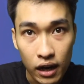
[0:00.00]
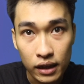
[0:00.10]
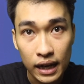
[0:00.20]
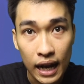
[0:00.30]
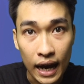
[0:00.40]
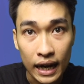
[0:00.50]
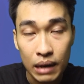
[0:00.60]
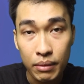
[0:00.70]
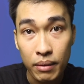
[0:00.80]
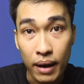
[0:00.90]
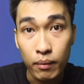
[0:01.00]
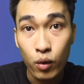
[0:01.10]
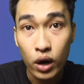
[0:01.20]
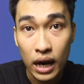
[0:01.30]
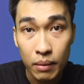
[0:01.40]
đó chính là khi mà các bạn
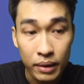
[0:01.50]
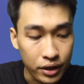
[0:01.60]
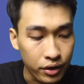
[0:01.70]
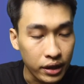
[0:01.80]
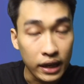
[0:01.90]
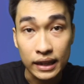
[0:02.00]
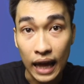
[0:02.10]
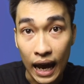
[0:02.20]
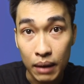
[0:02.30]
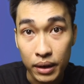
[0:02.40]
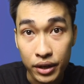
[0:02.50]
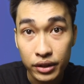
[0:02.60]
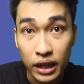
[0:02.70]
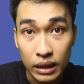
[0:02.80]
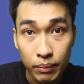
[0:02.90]
mua các cái bình giữ nhiệt tại
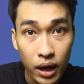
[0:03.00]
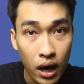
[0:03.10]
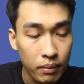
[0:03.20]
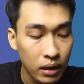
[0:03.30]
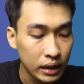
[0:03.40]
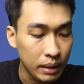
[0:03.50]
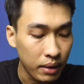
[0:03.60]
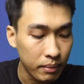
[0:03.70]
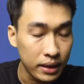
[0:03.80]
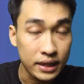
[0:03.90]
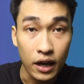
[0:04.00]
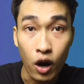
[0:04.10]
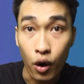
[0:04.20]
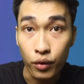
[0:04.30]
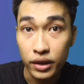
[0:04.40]
BinhNuocTeen.com thì bên mình sẽ
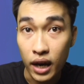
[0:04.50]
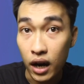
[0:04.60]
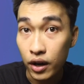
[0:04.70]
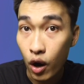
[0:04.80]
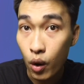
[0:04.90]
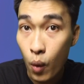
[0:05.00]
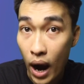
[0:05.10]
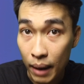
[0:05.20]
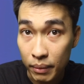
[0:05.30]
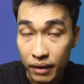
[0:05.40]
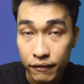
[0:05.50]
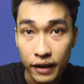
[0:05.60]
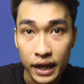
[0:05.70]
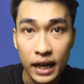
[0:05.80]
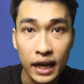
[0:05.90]
hỗ trợ gói quà miễn
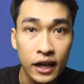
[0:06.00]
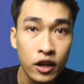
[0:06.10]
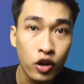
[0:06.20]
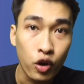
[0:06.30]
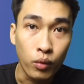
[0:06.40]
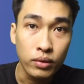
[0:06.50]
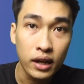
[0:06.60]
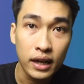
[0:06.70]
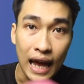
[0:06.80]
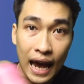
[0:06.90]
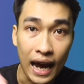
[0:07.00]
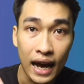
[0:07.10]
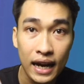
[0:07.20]
phí này, cũng như là